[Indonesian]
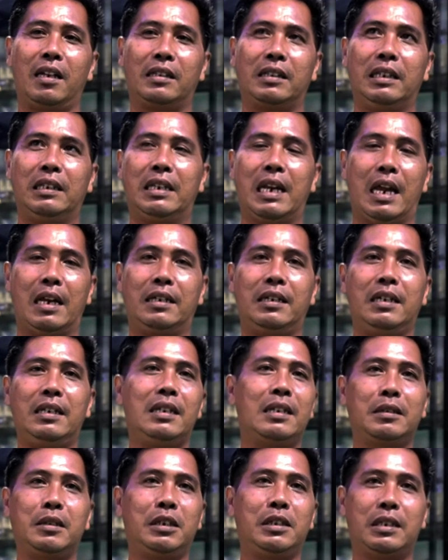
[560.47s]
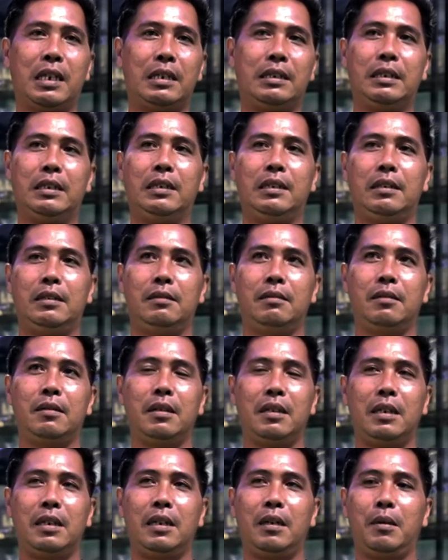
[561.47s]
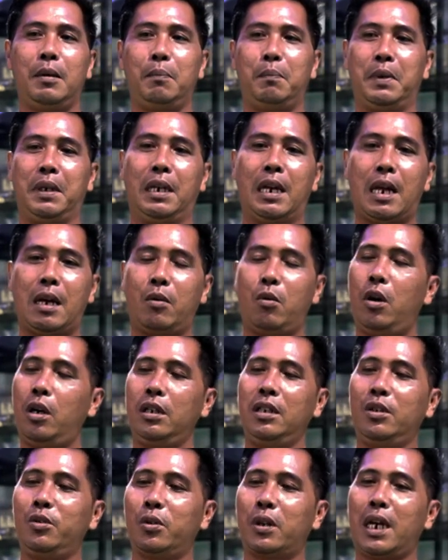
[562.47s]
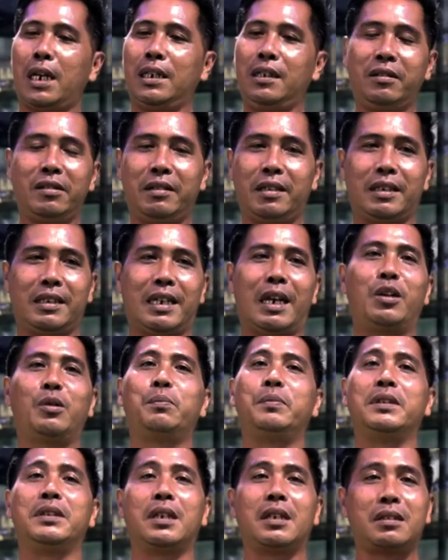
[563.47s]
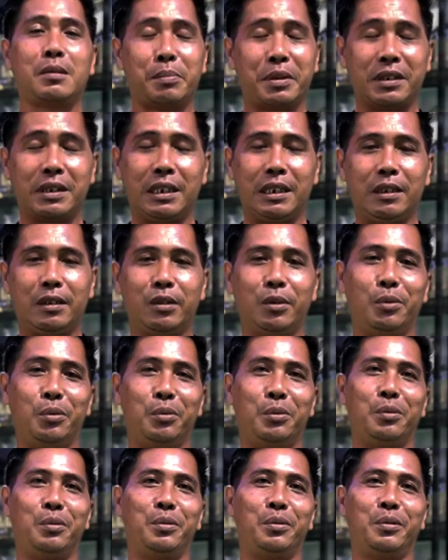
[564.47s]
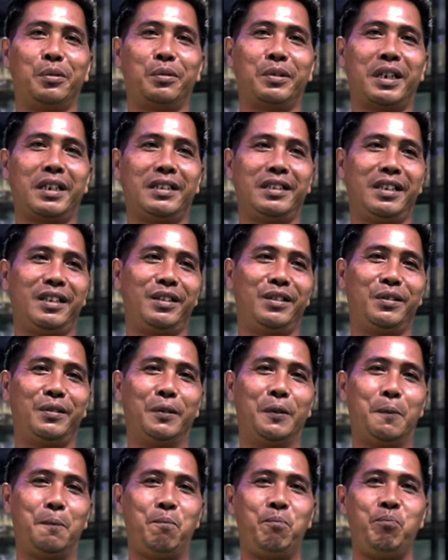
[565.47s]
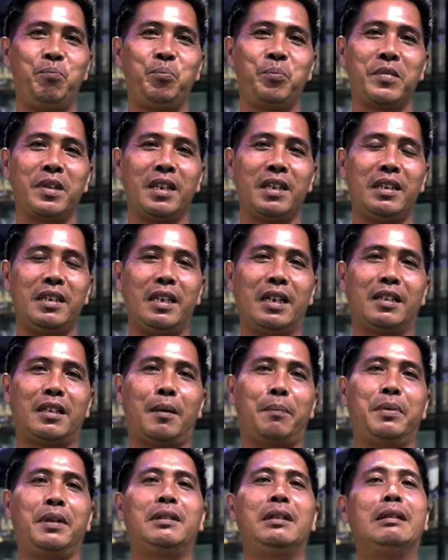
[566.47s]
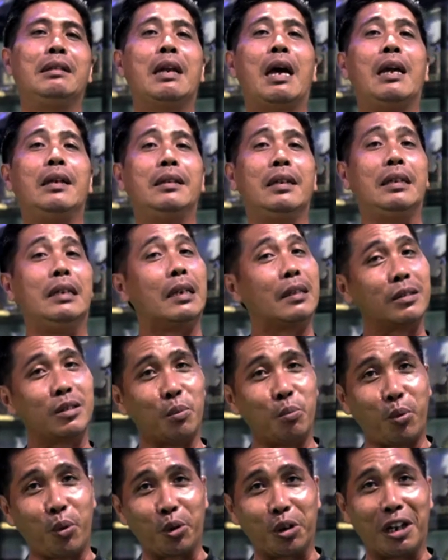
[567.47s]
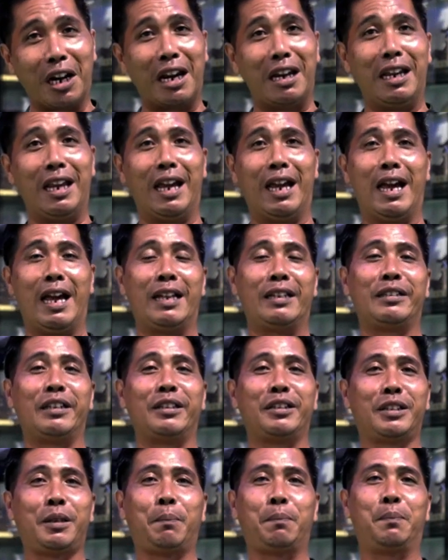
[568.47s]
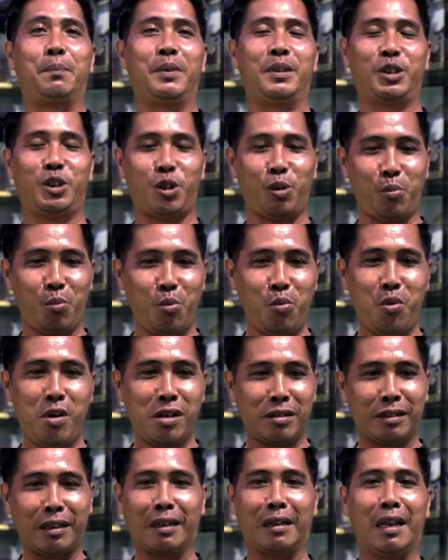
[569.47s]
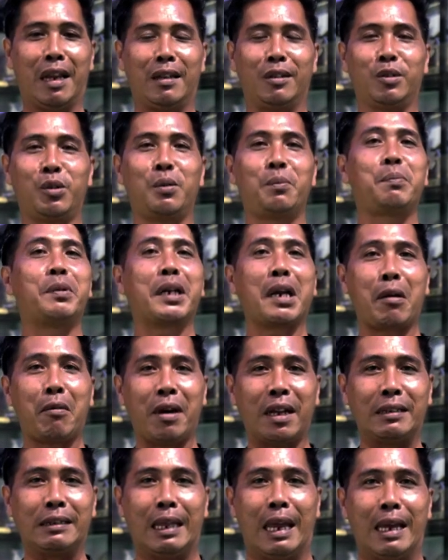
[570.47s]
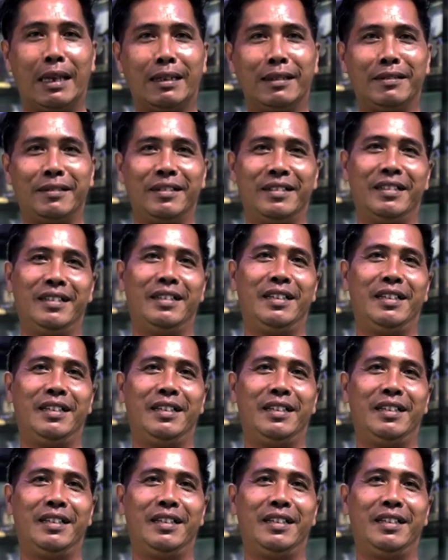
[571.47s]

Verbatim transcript: tidak ada yang bisa dibilang wah oh, ini kurang ini kurang kalau bisa seperti itu kan gitu ya tapi tidak ada yang sempurna ya tetap semua tergantung perawatan